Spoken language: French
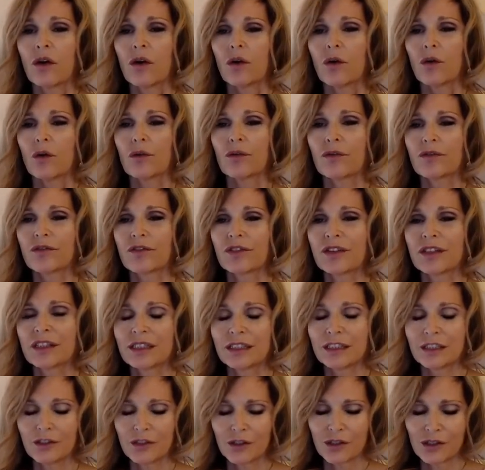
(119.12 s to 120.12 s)
Au
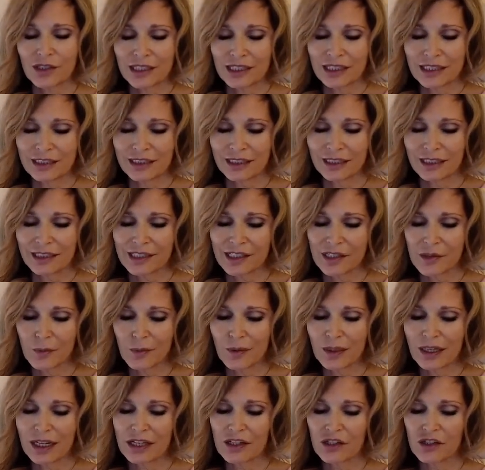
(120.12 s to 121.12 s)
fil de cette
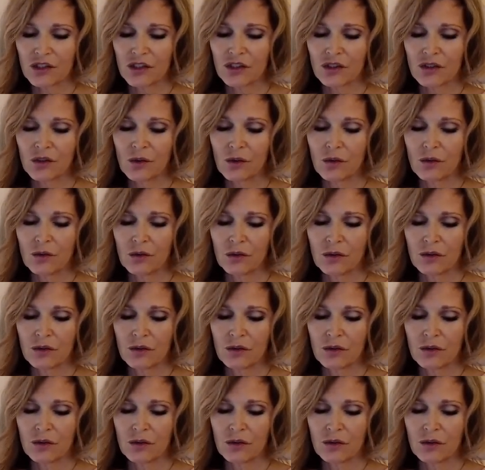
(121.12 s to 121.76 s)
respiration,